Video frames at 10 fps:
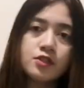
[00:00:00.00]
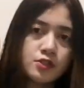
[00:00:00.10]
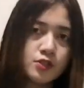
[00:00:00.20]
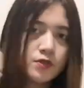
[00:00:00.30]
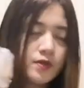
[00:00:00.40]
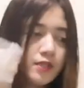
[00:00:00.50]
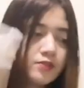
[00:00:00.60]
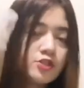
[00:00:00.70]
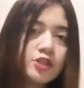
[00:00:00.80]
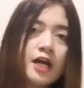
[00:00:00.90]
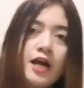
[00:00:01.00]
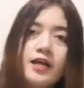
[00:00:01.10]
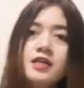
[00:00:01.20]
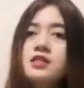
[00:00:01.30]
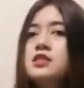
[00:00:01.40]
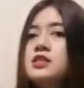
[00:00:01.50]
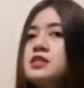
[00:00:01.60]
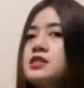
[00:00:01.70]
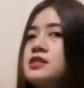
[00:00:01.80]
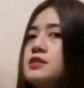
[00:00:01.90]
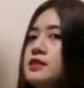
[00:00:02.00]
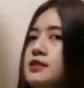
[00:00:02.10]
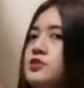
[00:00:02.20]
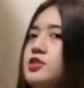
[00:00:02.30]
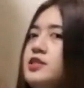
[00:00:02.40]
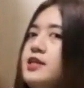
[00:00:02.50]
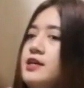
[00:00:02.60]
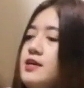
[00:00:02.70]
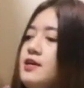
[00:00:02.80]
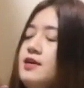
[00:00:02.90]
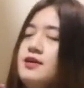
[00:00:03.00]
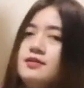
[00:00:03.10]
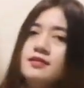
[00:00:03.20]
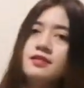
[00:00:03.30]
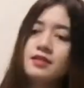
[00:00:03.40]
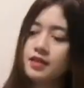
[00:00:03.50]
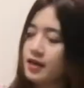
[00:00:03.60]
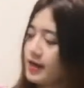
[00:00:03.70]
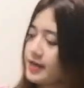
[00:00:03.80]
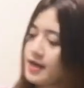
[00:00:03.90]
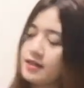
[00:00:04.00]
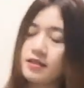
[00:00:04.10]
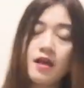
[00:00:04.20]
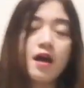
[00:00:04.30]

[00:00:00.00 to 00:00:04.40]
So ito siya guys. Tchanan! Ayan.